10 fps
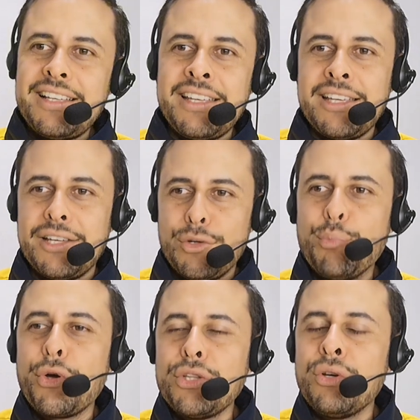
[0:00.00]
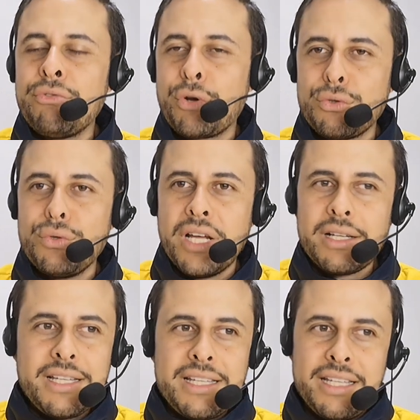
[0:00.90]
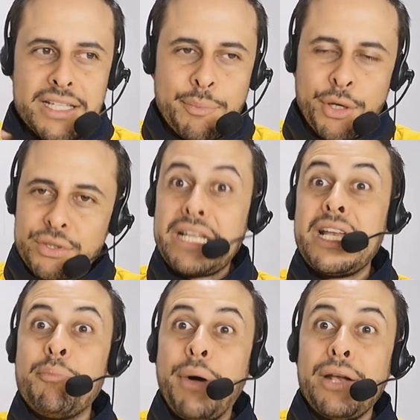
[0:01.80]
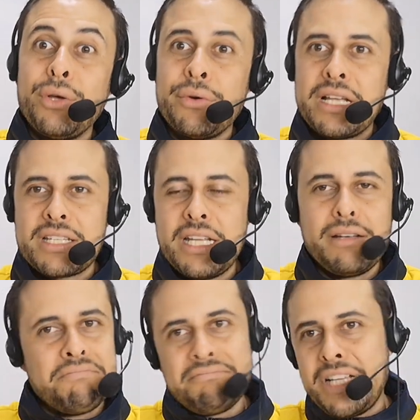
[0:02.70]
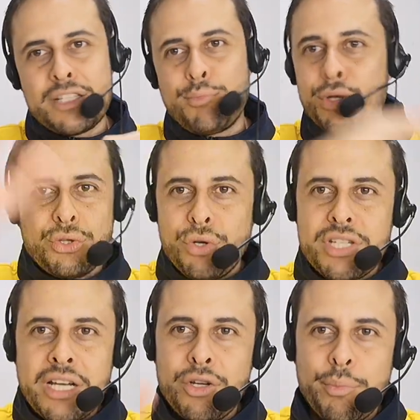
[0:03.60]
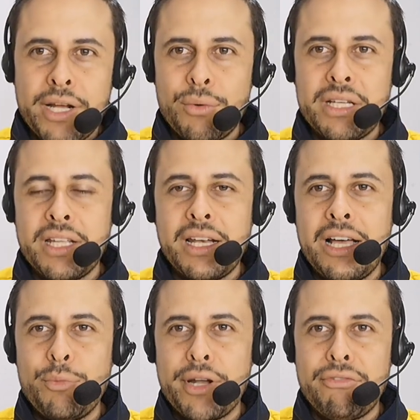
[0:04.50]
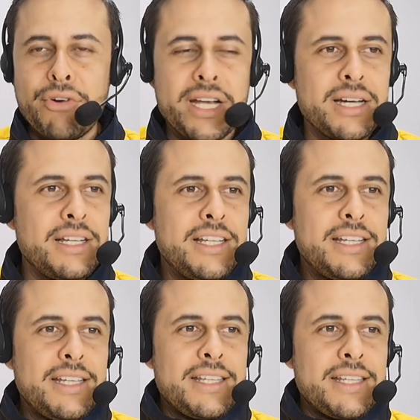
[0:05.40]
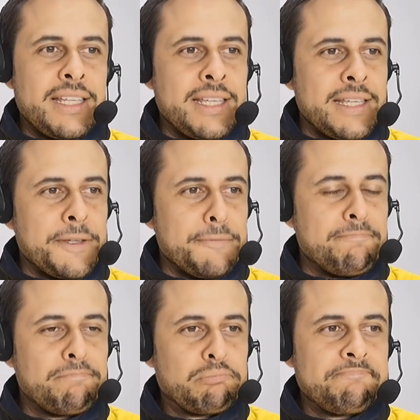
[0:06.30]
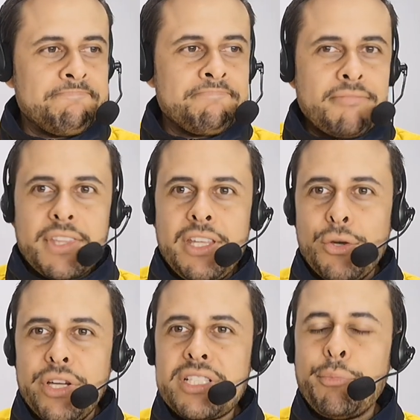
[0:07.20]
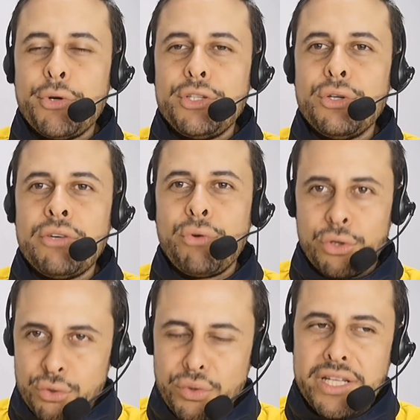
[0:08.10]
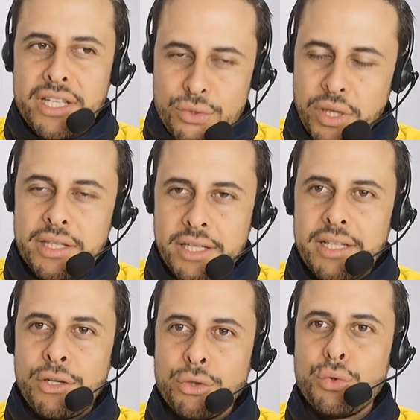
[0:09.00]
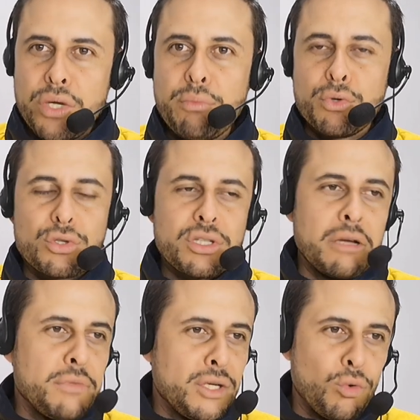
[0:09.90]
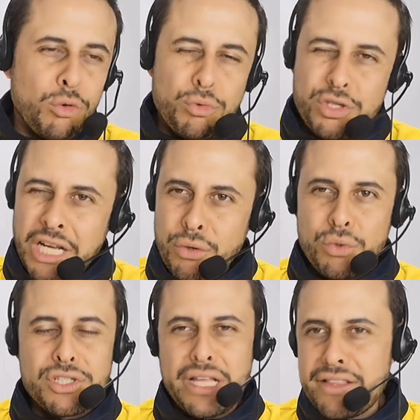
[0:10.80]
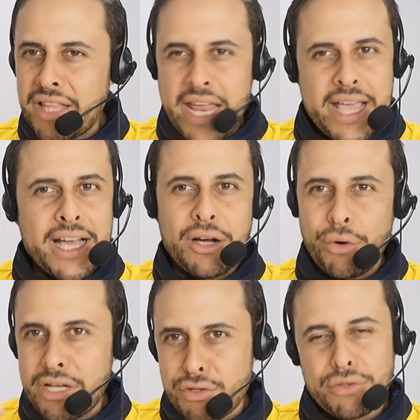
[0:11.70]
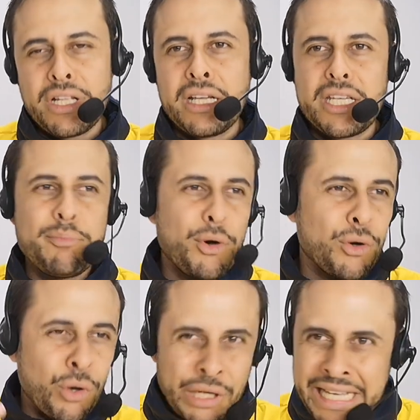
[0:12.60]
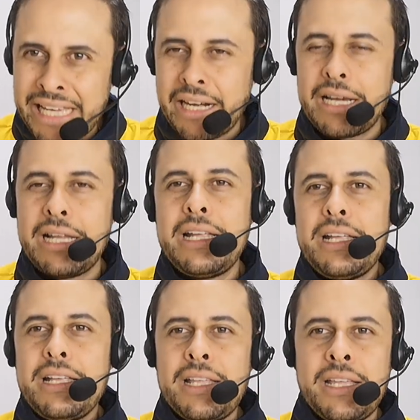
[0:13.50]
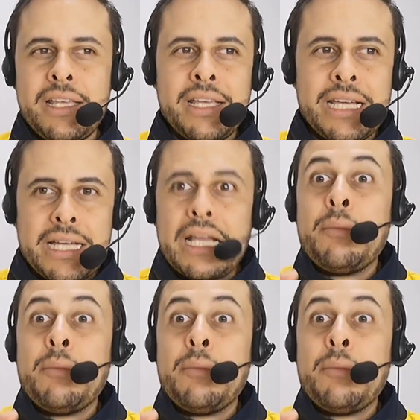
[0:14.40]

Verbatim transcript: eh, un poquito de fortuna. Y esa pelota en el palo de Brasil explotó y salió para cualquier lado, para afuera. Eh, y hoy ese poquito de fortuna y de suerte lo tuvimos. También hubo mucha lucha, entrega, corazón del equipo, correr, eh,